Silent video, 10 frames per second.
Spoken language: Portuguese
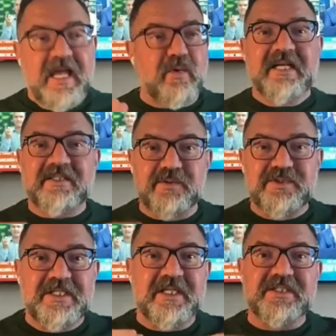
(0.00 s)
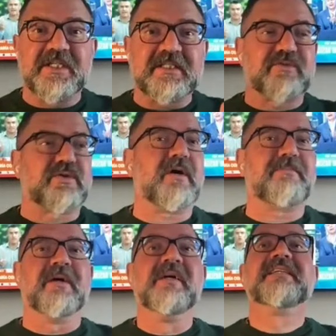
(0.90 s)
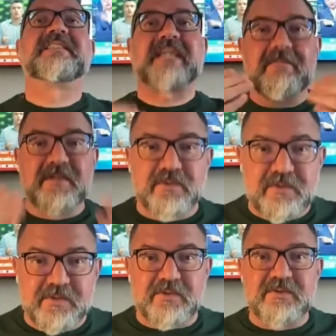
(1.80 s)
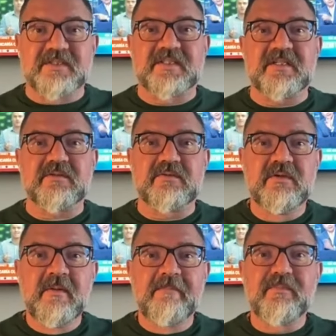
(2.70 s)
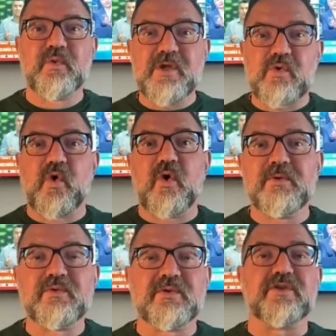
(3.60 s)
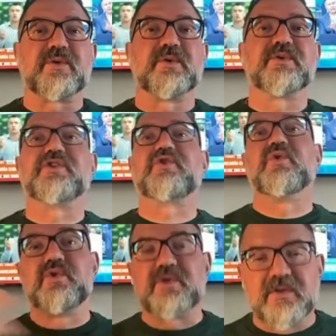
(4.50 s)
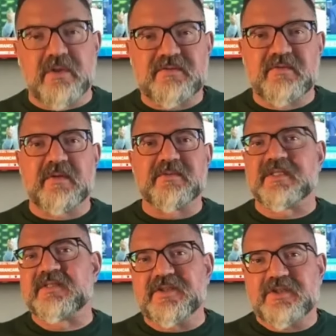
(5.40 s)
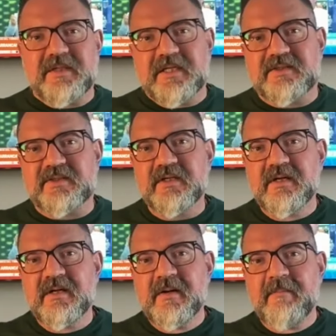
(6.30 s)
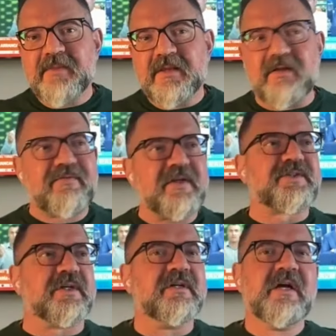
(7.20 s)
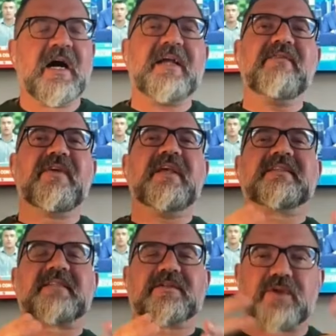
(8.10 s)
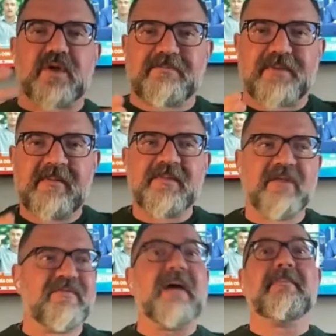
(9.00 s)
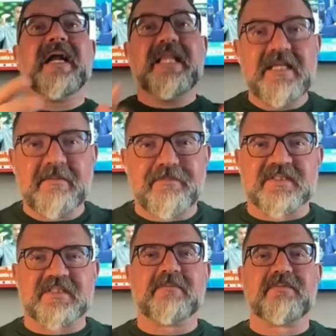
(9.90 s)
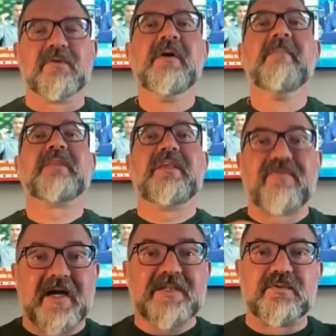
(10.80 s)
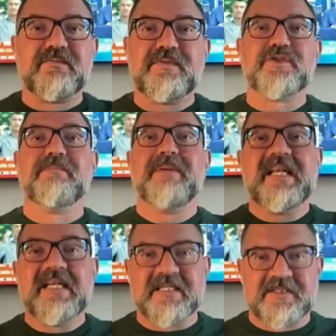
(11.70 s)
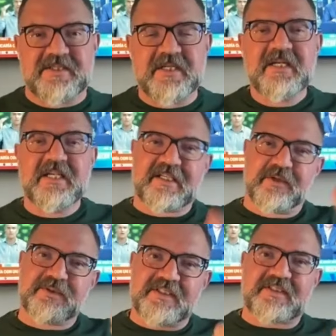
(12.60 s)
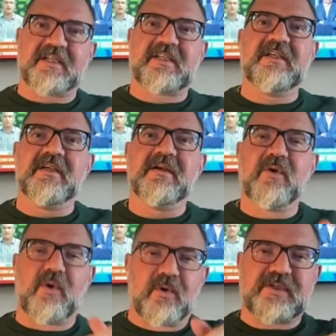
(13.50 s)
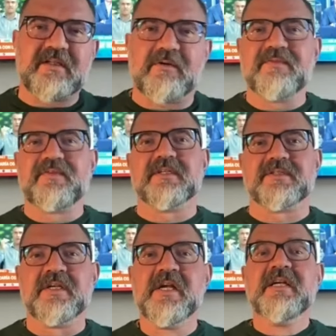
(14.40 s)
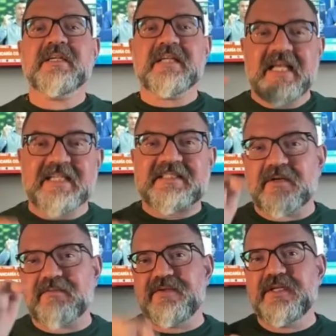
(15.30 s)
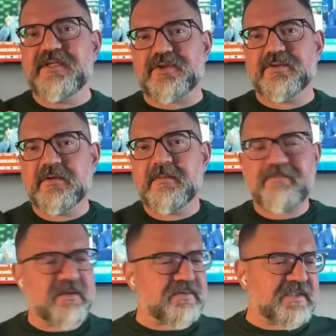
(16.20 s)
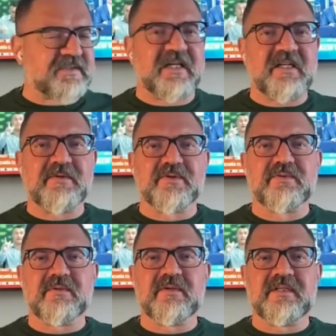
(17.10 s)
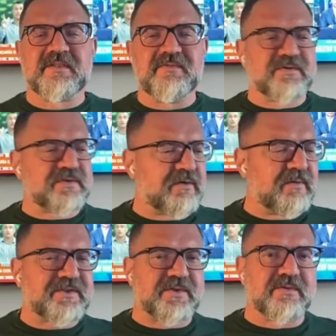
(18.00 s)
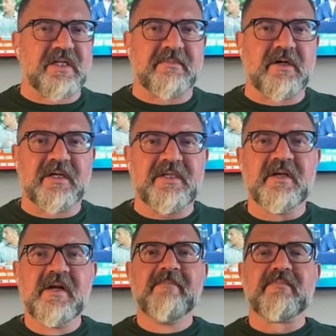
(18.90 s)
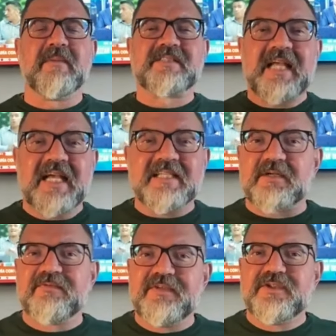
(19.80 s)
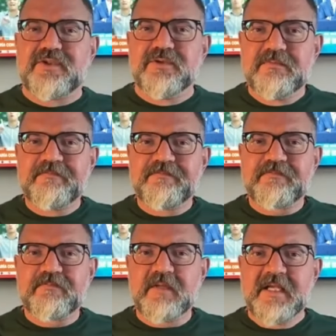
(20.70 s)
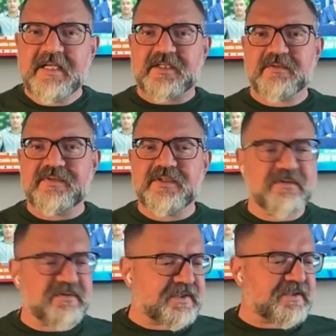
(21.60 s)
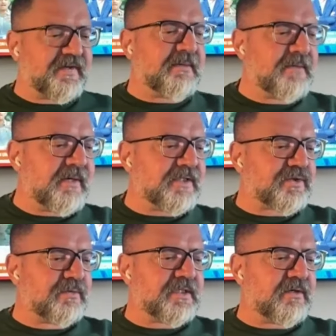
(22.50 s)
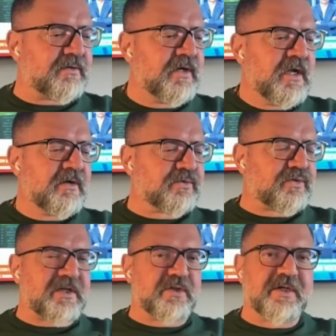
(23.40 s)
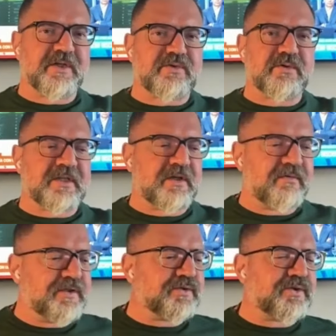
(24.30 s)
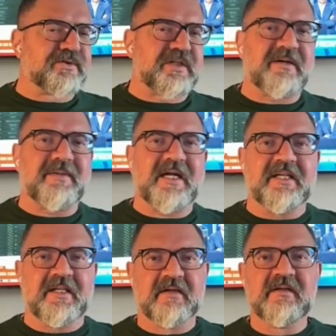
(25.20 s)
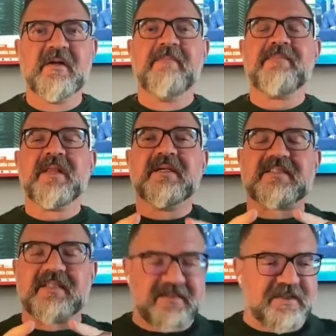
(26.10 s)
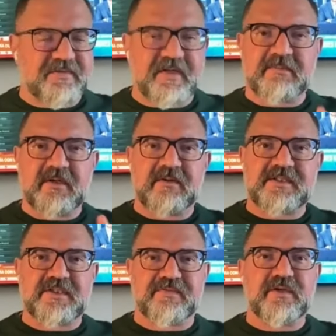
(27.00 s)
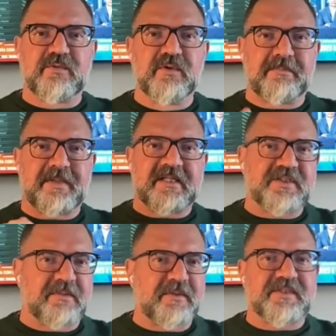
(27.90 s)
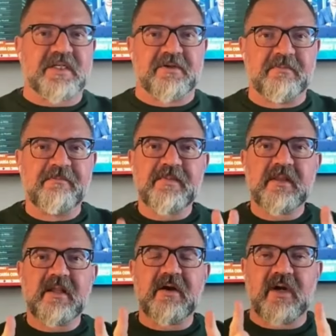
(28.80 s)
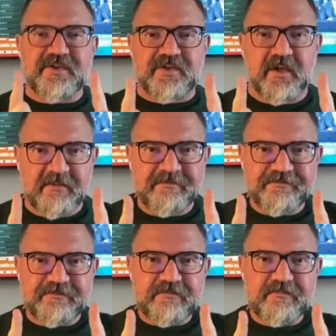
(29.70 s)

Quem conhece o dia a dia da tropa sabe do que eu estou dizendo, do incômodo que trouxe tudo que nós vivemos recentemente. Então, veja, aí vem essa tropa Vem a Marinha, por exemplo, que faz um vídeo brilhante e que eu disse aqui ontem na Auriverde. Esse é um vídeo, não sei se está aí na mão, do, esse vídeo tá, o Edson tem na mão aí, mas esse é um vídeo, esse é um vídeo. Se tiver na mão, Edson, me dá um, um toque no retorno aqui, é o vídeo de ontem da Marinha. Se, se tiver na mão, a gente veicula para daí chamar o Serrão. Olha só,